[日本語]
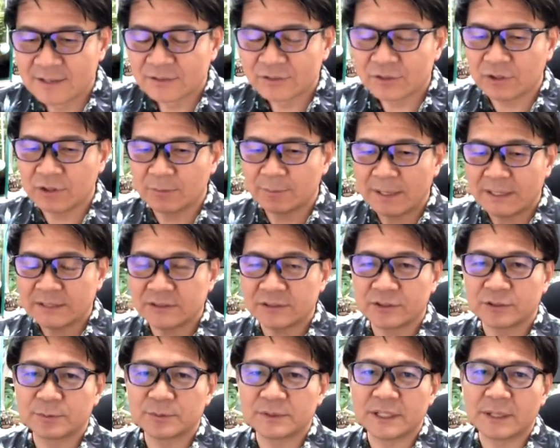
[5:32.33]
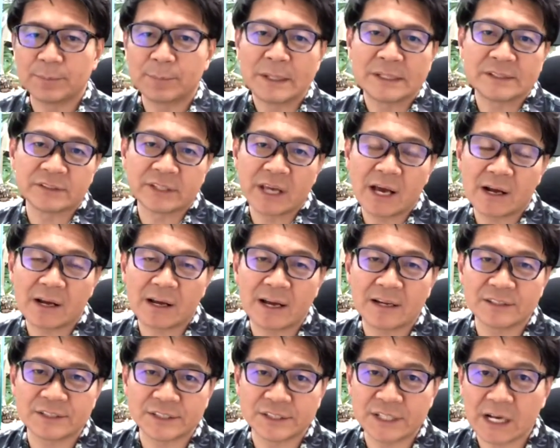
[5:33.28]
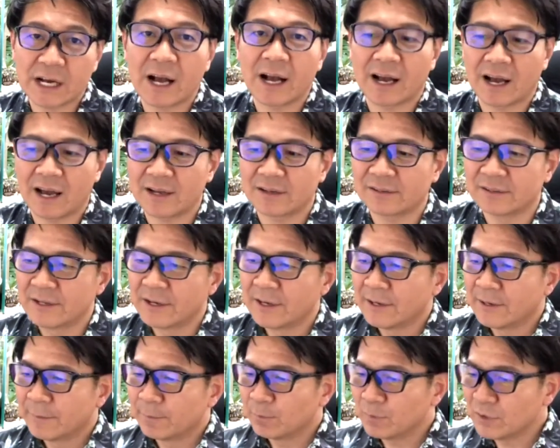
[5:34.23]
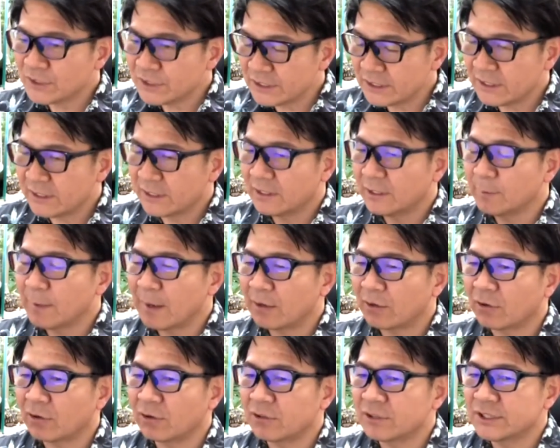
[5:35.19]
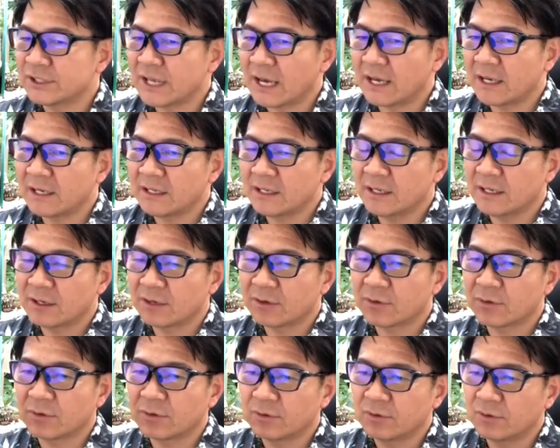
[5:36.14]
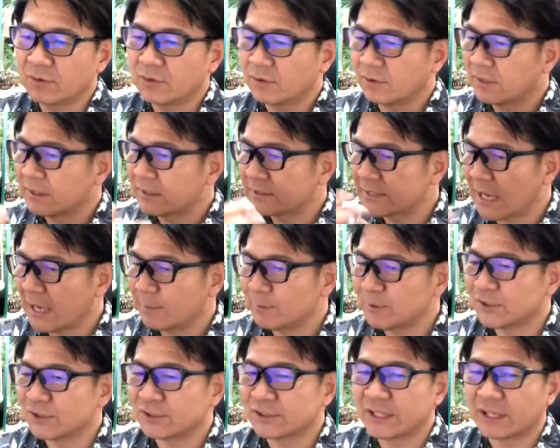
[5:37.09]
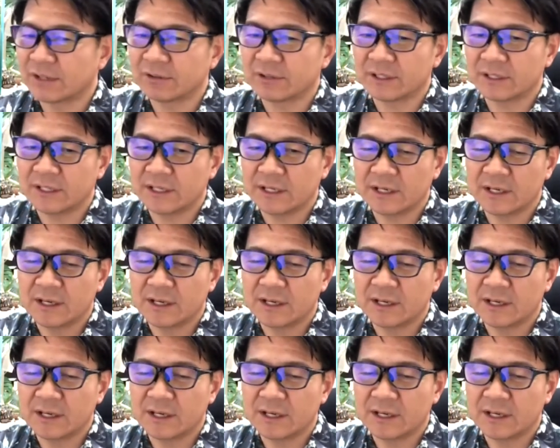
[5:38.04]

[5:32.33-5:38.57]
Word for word: それをまず自分でまず客観視して考えるもし今のこの時代にこのサービスをした時に